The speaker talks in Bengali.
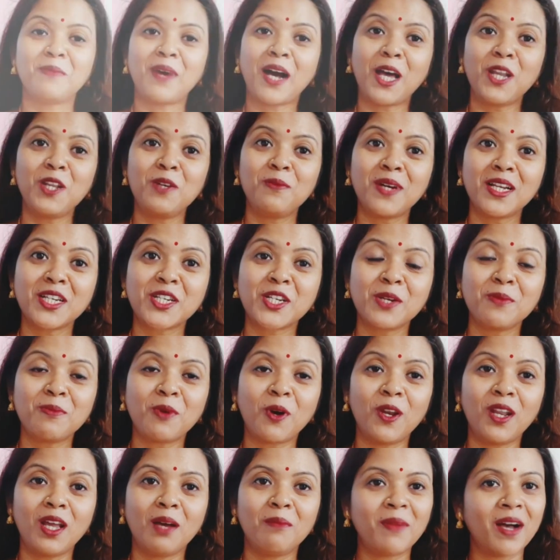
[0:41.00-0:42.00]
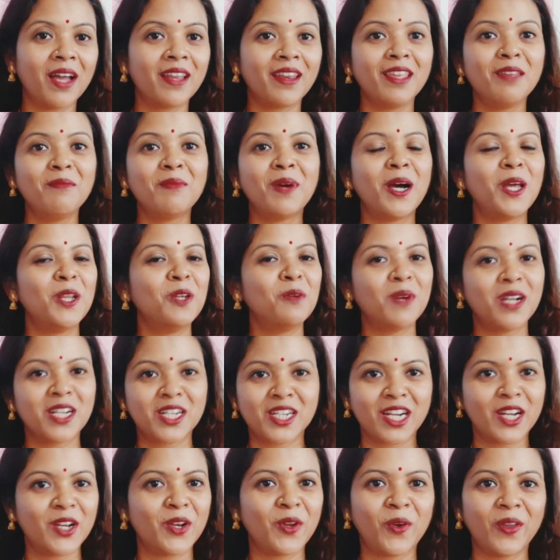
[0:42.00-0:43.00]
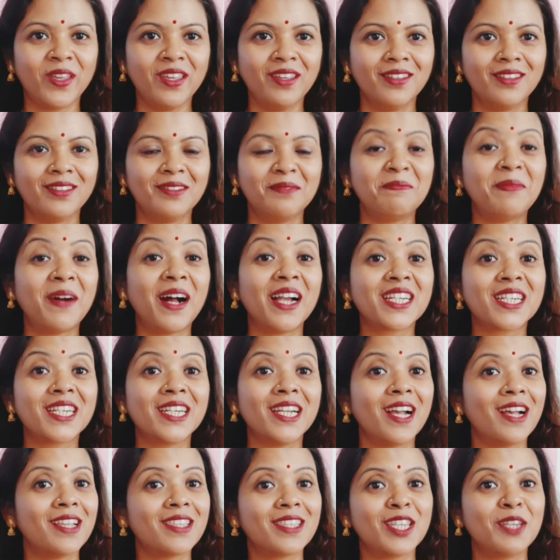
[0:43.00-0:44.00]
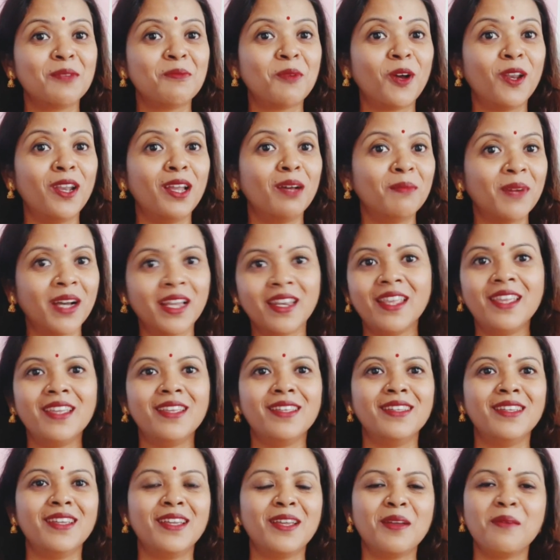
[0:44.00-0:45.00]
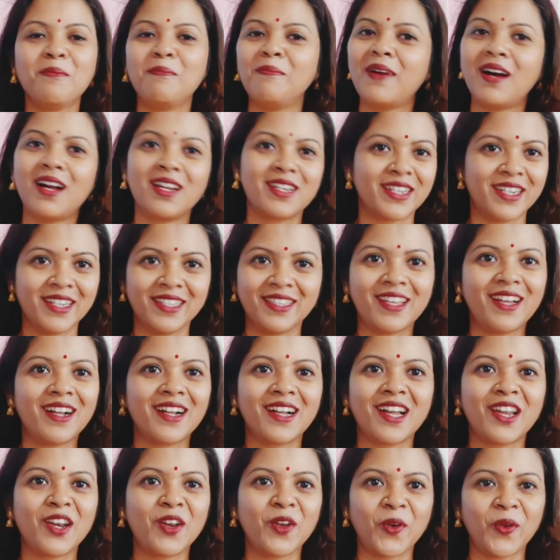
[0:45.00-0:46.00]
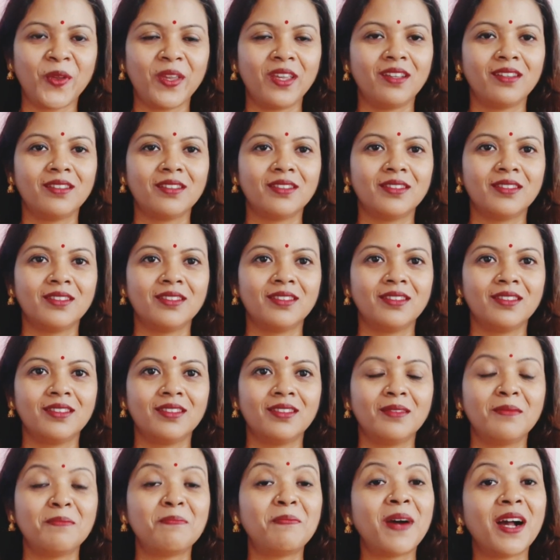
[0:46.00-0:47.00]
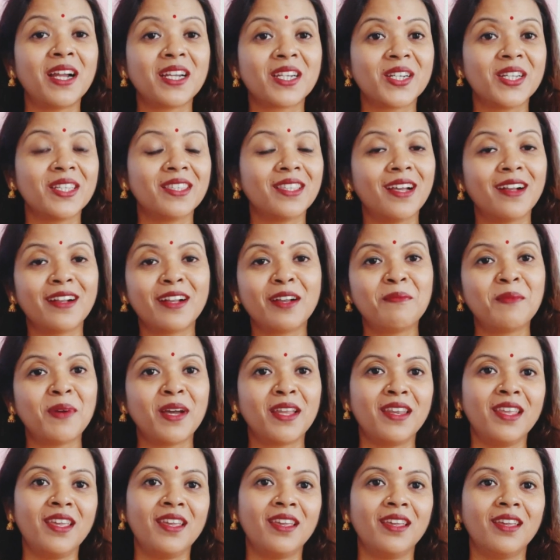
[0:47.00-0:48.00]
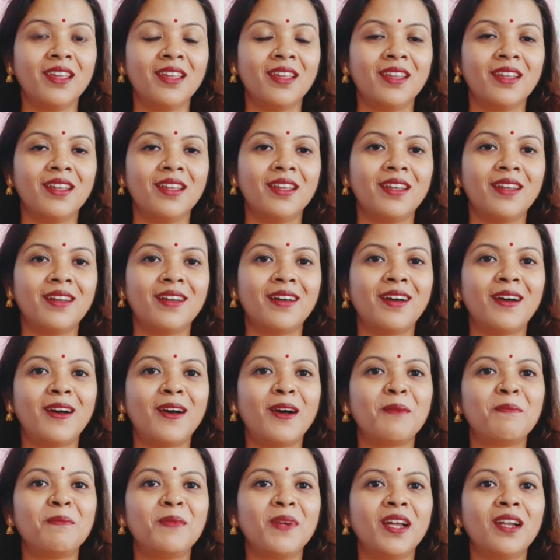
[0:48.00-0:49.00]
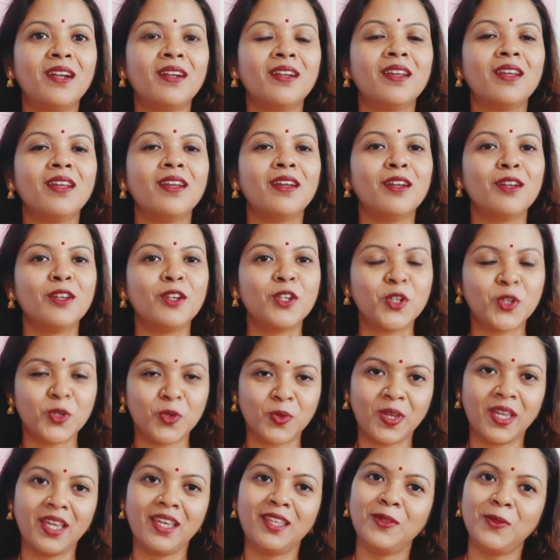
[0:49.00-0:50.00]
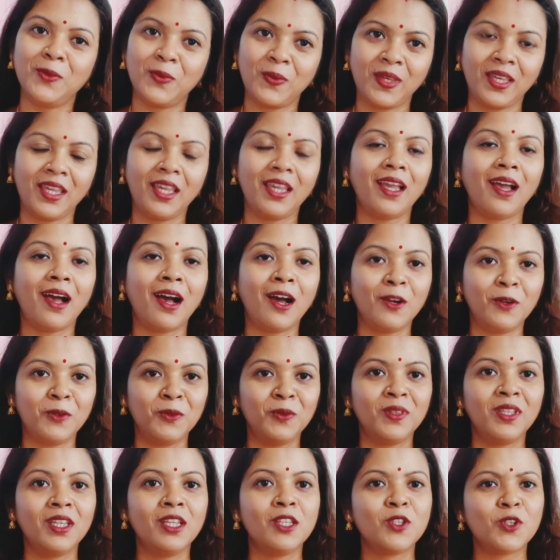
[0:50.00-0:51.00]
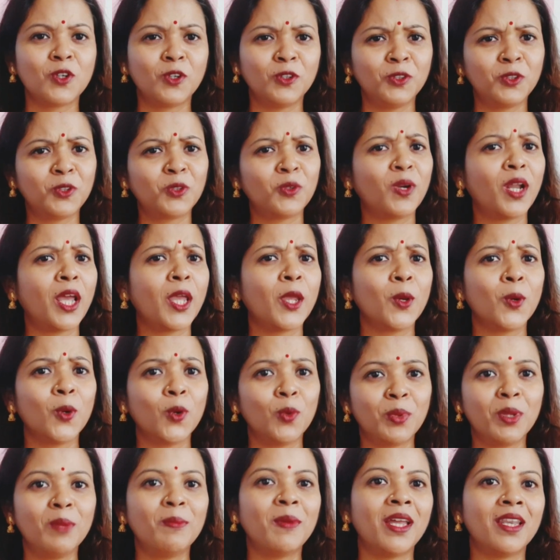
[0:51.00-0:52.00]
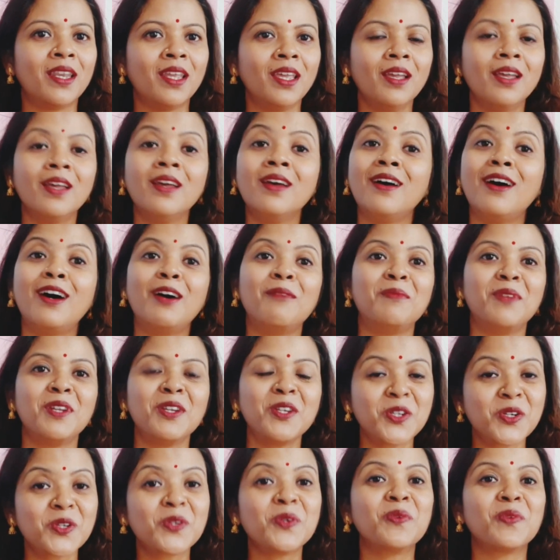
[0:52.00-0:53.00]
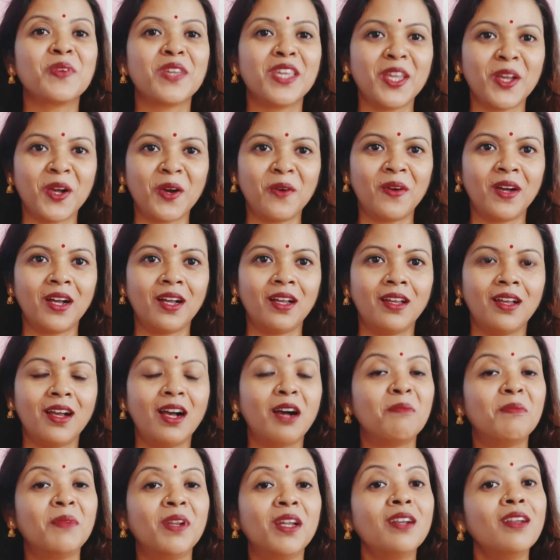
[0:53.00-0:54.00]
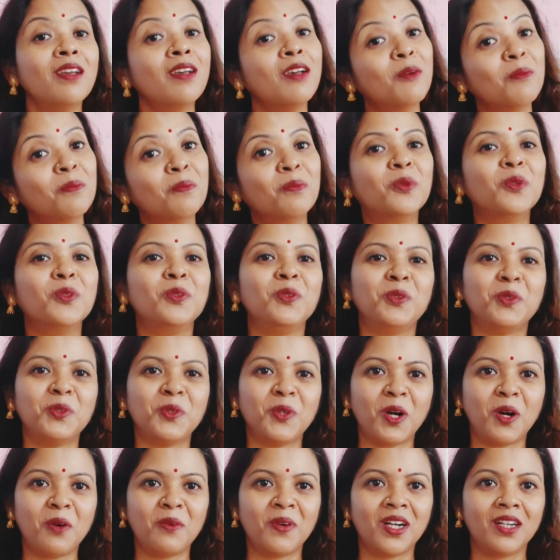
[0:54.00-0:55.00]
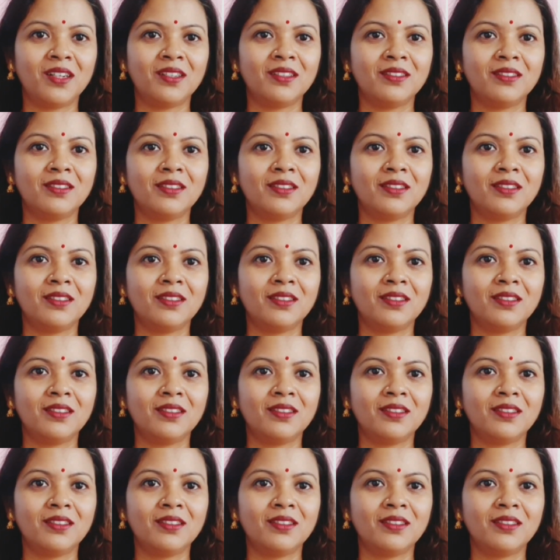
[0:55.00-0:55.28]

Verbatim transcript: ভালোবাসি বলা মানেই ভালোবাসা নয় পাশে আছি বলা মানেই পাশে থাকা নয় পাশে থাকা মানে আপনার সুখে দুঃখে আনন্দে যন্ত্রণায় অভিমানে আপনার সঙ্গী হওয়া আপনার বন্ধু হওয়া